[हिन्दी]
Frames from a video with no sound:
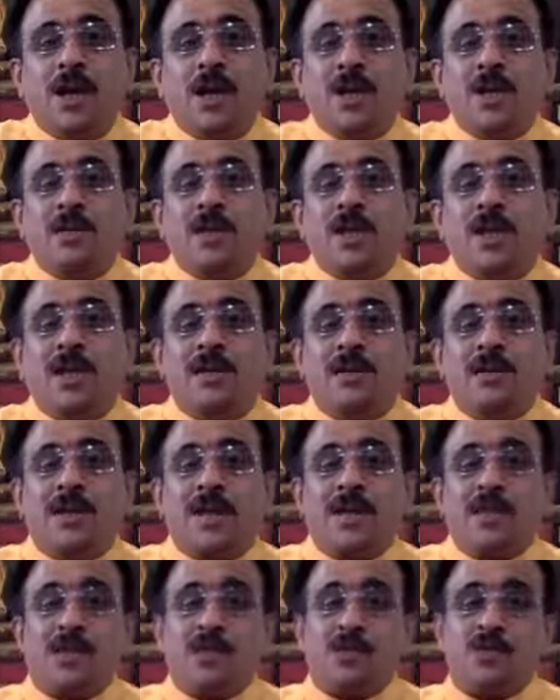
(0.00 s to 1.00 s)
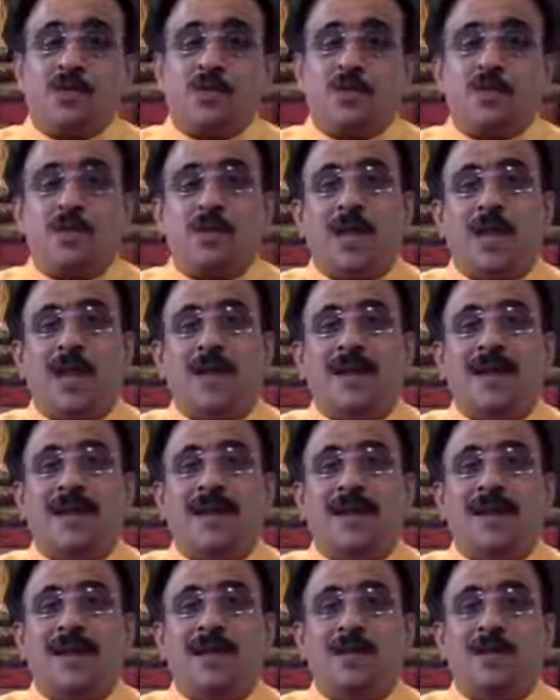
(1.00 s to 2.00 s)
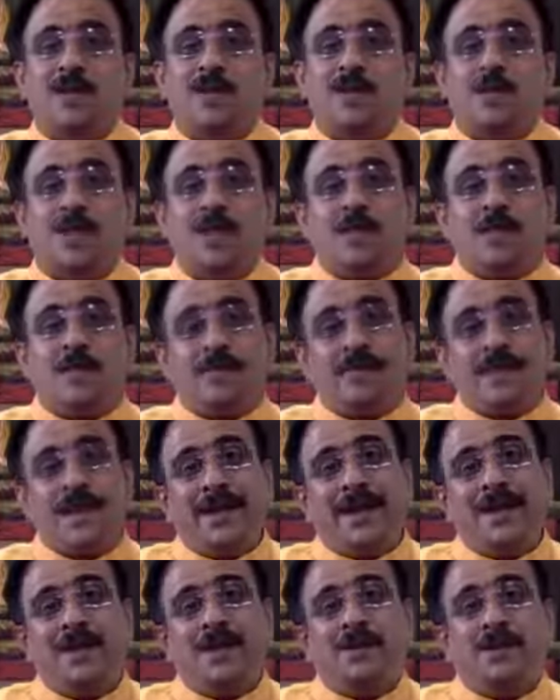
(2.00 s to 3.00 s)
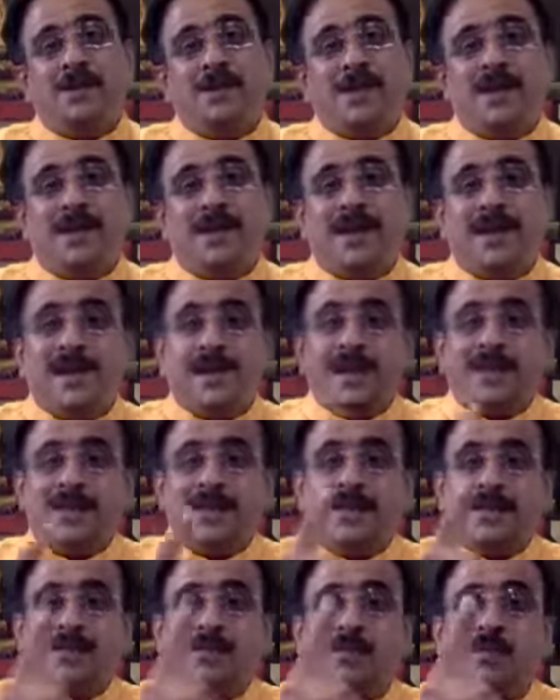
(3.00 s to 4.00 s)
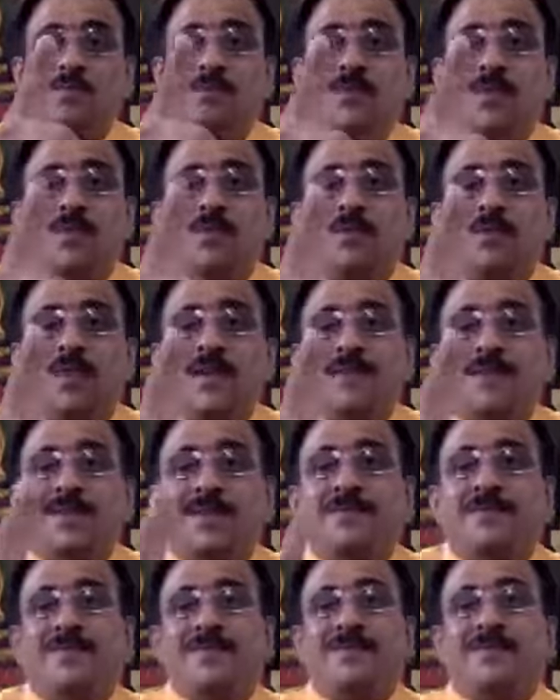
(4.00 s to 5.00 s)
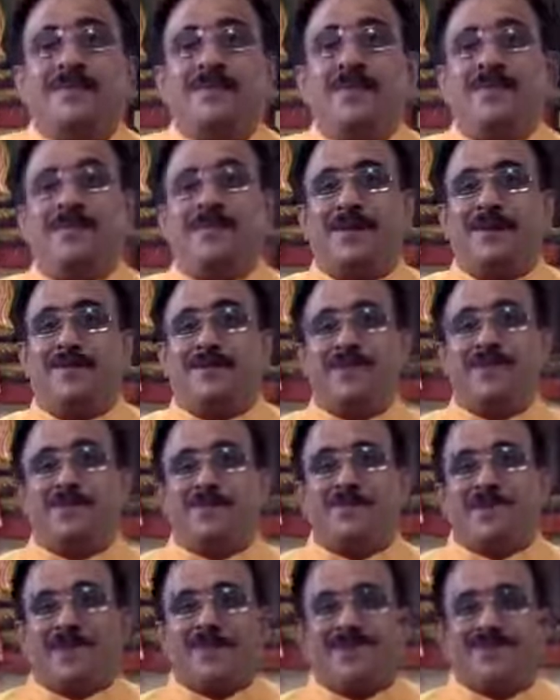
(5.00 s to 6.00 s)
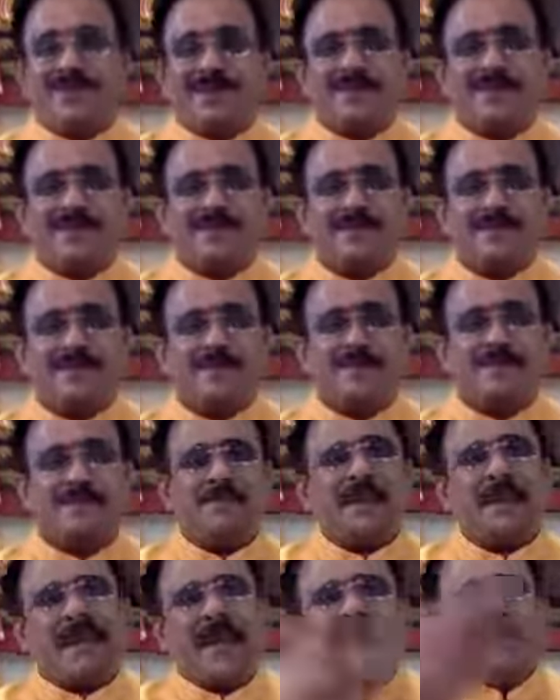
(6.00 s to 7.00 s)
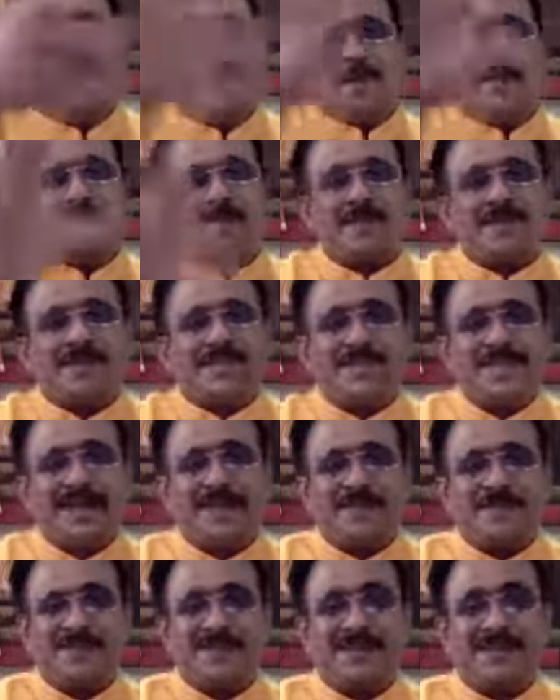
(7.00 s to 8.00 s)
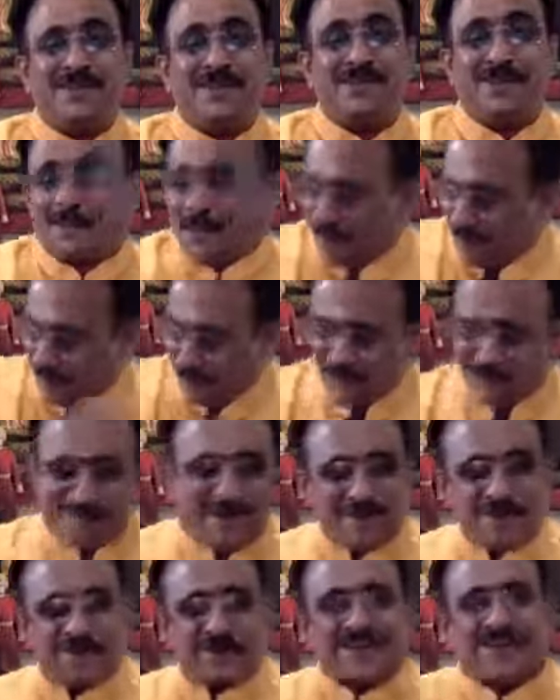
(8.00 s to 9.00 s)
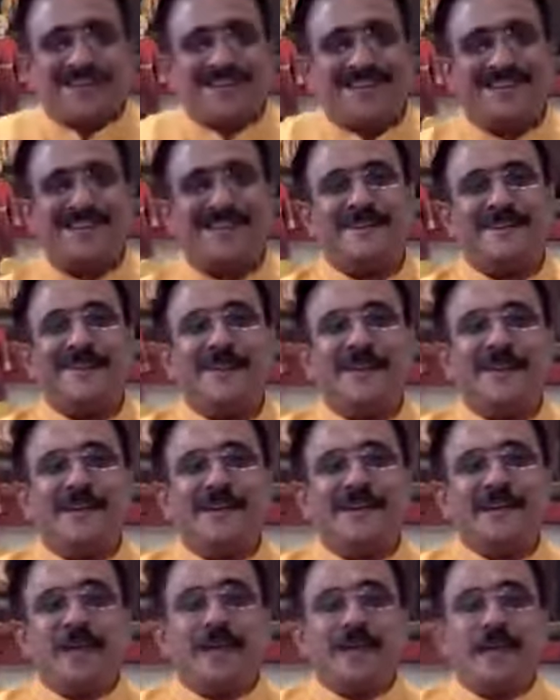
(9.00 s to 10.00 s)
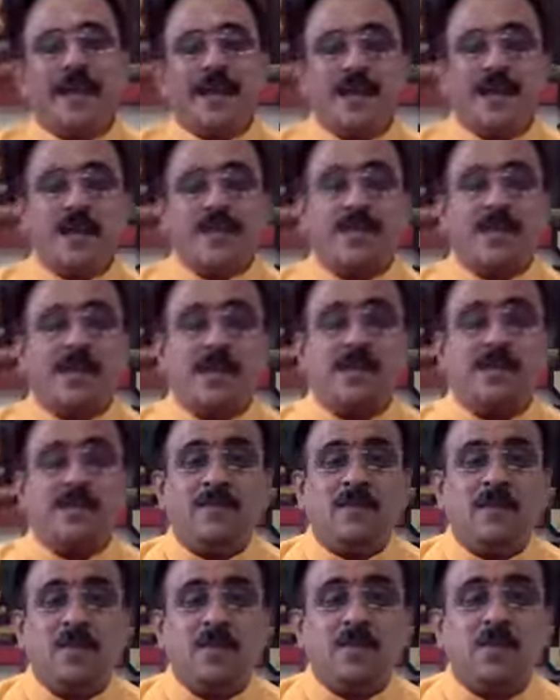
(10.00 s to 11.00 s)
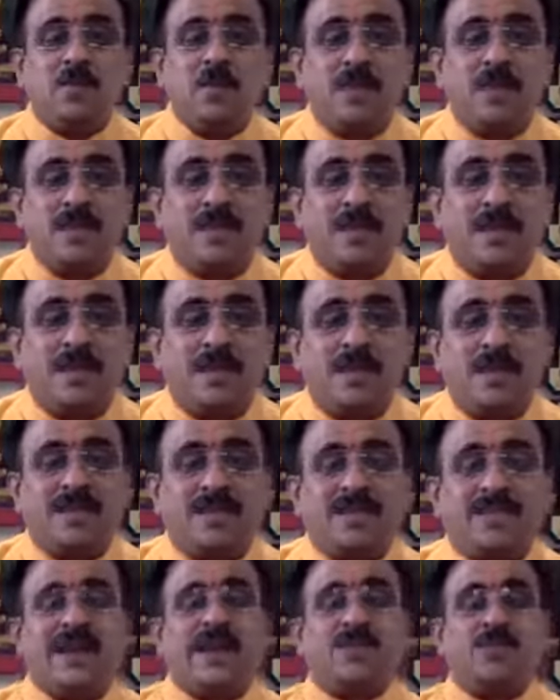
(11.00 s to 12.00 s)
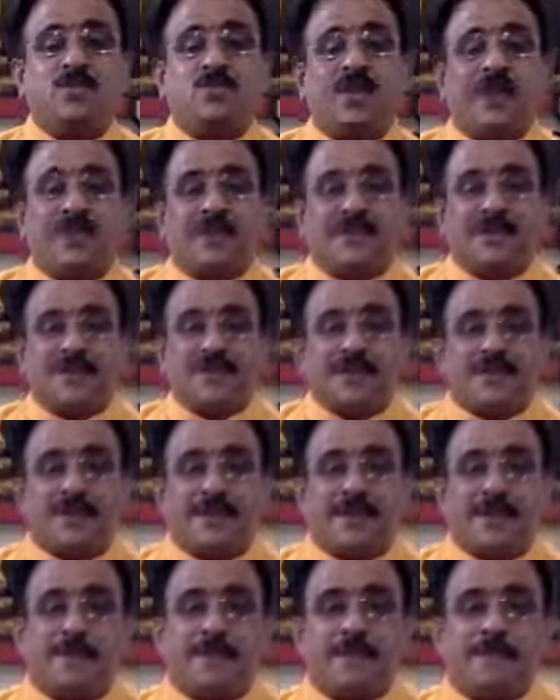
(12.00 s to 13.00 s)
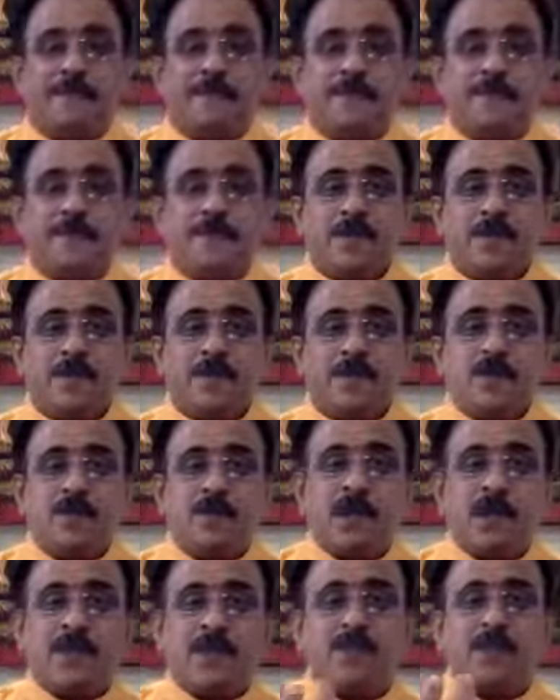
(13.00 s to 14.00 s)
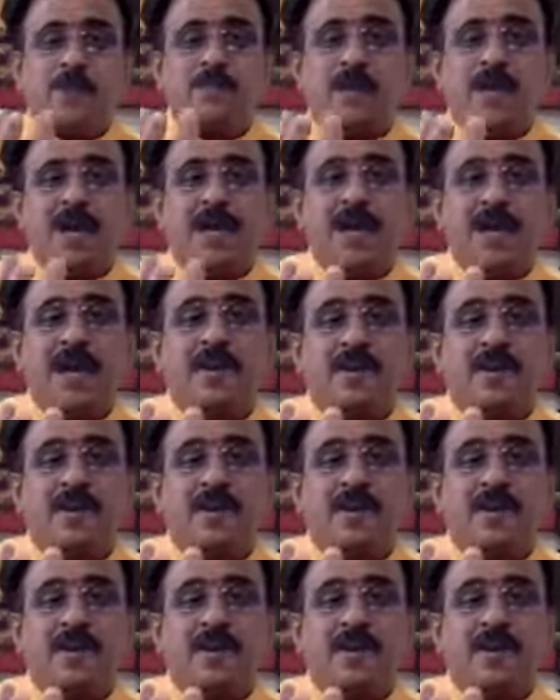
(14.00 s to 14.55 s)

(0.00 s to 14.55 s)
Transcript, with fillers: ऐसा लगता है जैसे तुम ध्यान लगाते हो मैंने तो नहीं देखा लेकिन तुम जरूर एक दिन ब्रह्म को देखोगे अरे फिर तुम किसी काम के नहीं तुमने ब्रह्म को वापस चले गए एक दिन वर्ड्सवर्थ की कविता सुनाते समय उसमें एक शब्द आया